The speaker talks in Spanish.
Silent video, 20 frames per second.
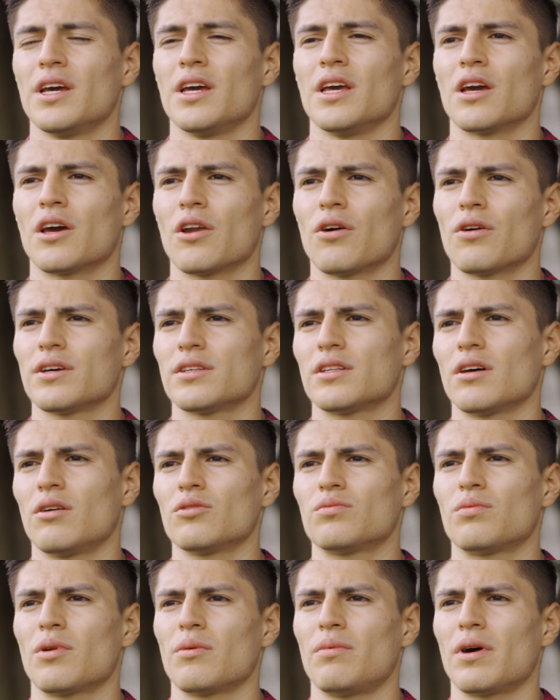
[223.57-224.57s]
y creo que
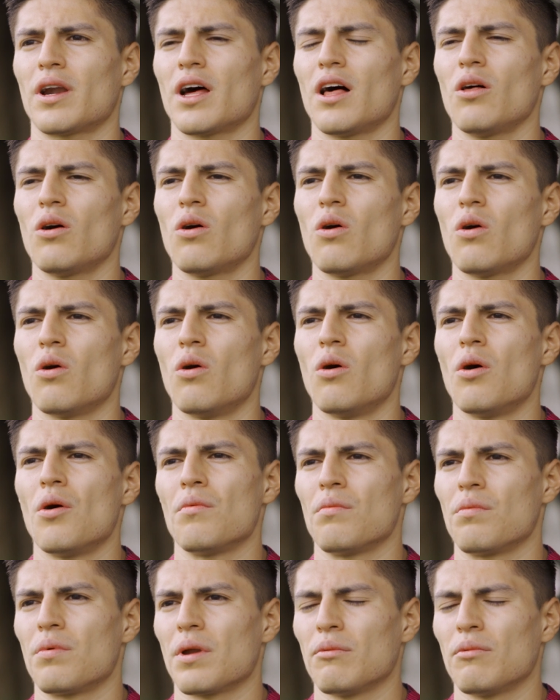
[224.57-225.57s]
estamos preparados
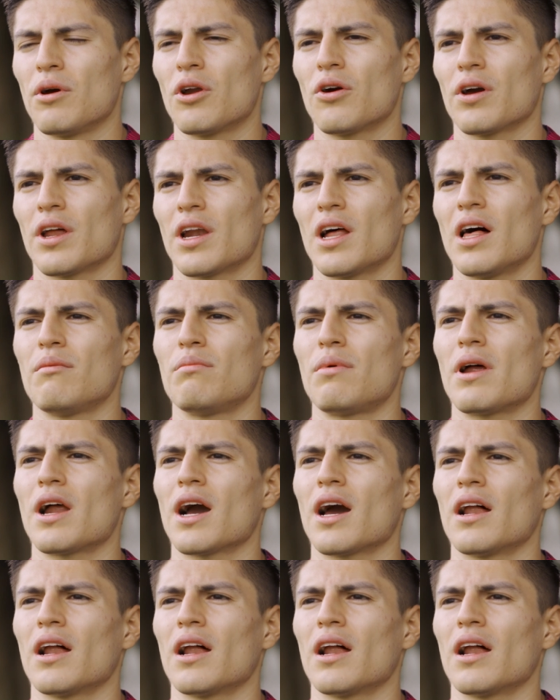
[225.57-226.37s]
primero que nada para